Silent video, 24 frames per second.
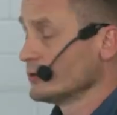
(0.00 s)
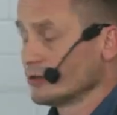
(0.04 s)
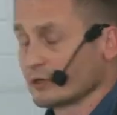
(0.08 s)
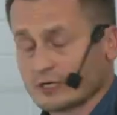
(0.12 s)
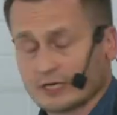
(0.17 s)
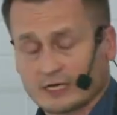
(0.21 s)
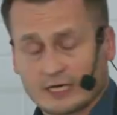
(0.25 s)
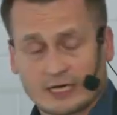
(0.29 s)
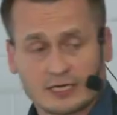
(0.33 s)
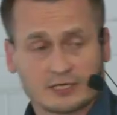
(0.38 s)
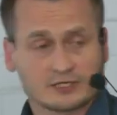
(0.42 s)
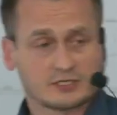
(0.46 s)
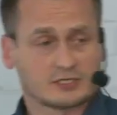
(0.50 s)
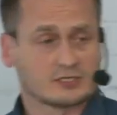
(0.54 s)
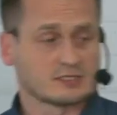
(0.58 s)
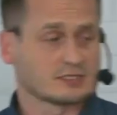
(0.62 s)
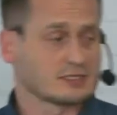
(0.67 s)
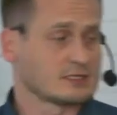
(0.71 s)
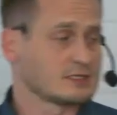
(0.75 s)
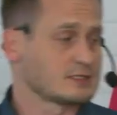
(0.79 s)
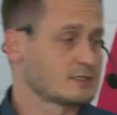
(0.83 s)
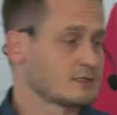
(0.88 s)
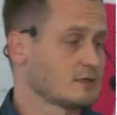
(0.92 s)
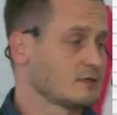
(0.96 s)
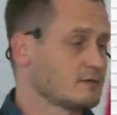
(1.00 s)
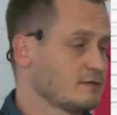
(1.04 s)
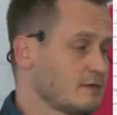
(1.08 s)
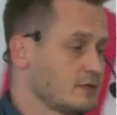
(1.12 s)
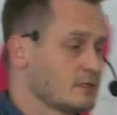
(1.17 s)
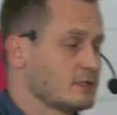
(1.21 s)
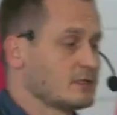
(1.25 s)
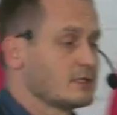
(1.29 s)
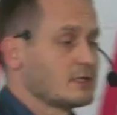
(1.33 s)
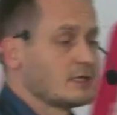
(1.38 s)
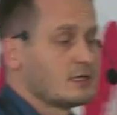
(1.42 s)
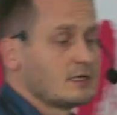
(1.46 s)
Docker Engine
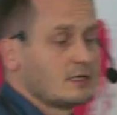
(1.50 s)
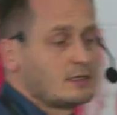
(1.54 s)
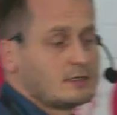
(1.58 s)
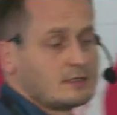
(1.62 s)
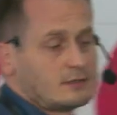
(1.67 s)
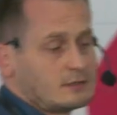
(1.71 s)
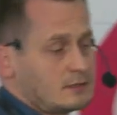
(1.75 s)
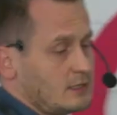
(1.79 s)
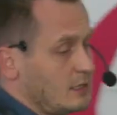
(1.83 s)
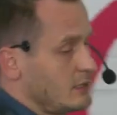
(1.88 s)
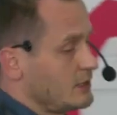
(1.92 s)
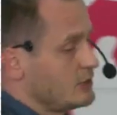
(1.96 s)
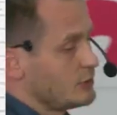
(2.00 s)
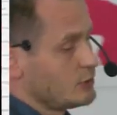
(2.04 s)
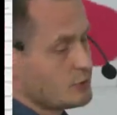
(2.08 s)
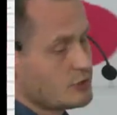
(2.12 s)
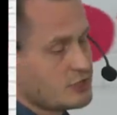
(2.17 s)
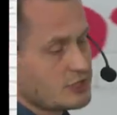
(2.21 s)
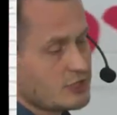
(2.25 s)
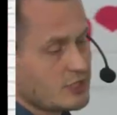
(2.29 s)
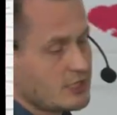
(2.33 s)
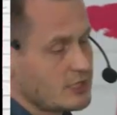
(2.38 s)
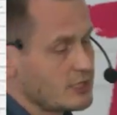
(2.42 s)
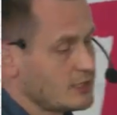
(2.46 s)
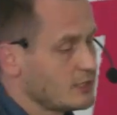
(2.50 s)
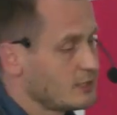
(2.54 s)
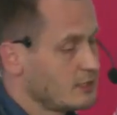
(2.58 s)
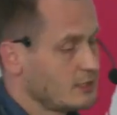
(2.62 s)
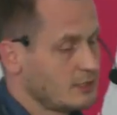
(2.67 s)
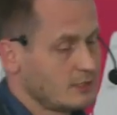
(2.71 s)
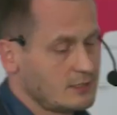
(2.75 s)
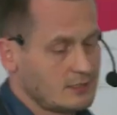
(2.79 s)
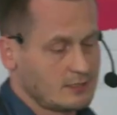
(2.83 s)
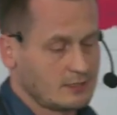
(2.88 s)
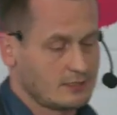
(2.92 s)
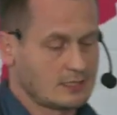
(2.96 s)
zainstalowany na, na Linuxie,
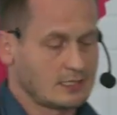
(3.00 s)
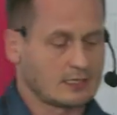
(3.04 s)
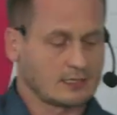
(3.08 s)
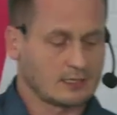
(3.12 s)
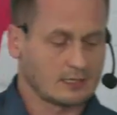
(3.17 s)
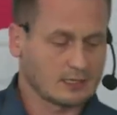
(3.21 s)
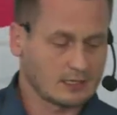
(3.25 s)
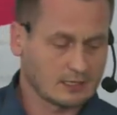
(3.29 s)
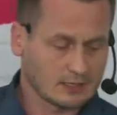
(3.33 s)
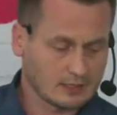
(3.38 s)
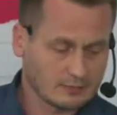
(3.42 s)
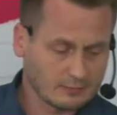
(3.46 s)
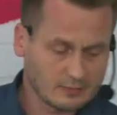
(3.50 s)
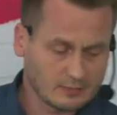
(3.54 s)
na